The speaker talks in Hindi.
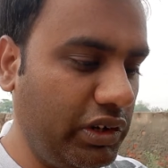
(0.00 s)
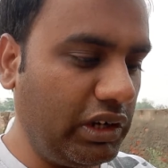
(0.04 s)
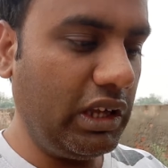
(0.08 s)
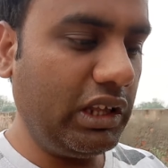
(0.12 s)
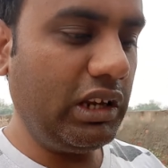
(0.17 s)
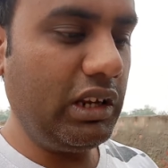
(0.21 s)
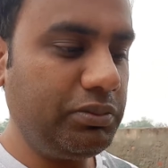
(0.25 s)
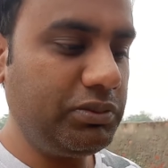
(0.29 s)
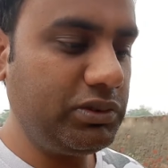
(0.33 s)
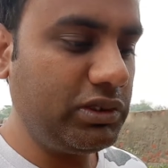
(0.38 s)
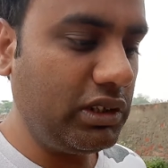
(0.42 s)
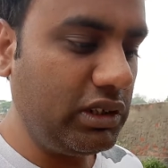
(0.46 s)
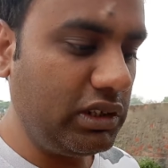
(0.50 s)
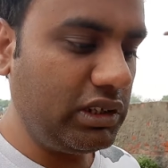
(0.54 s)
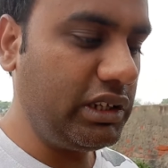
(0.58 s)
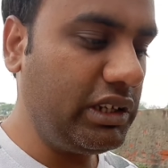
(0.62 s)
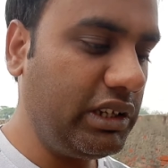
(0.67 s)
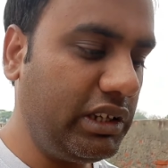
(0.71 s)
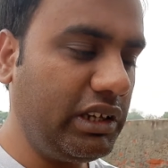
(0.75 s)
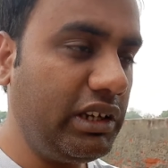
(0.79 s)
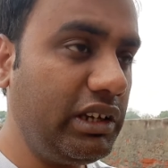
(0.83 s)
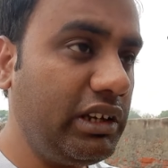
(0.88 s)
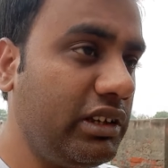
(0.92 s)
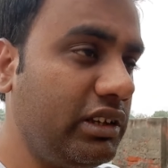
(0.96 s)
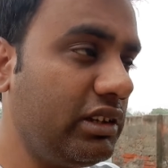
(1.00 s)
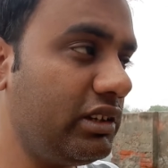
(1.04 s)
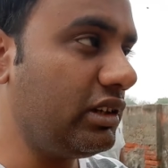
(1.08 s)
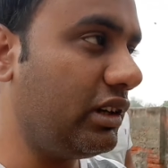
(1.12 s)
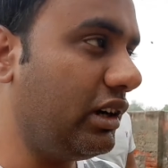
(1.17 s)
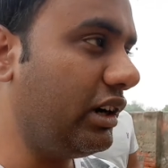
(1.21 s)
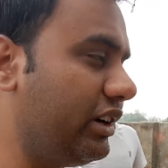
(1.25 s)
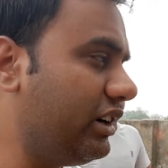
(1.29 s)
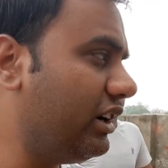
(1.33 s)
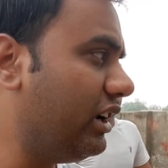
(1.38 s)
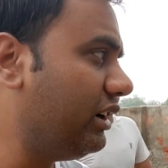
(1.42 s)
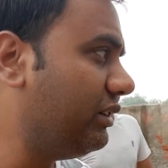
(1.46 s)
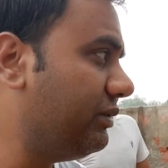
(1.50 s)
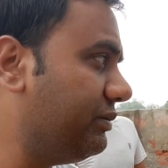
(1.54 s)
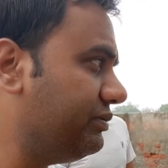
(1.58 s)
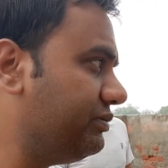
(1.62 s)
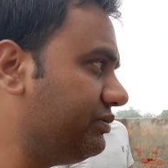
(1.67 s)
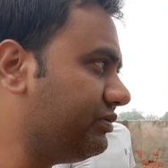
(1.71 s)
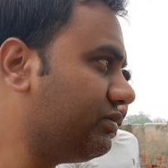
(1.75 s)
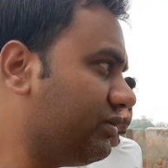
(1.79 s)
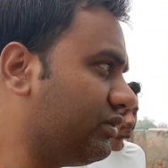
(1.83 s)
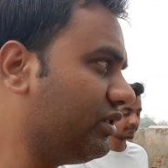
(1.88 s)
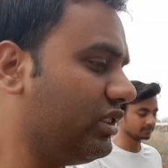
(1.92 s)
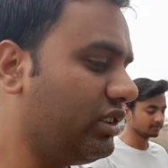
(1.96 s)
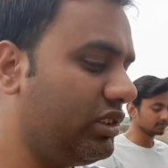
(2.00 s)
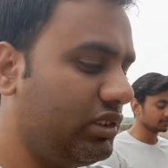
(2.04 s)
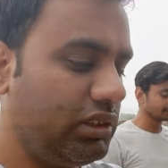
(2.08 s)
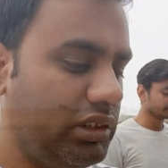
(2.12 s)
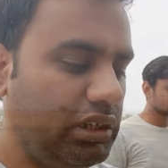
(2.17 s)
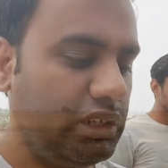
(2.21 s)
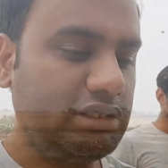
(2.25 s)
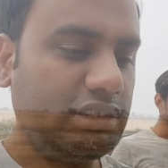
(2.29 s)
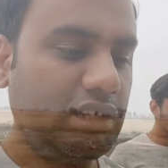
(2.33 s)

फिलहाल अब चल रहे हैं घर ना घर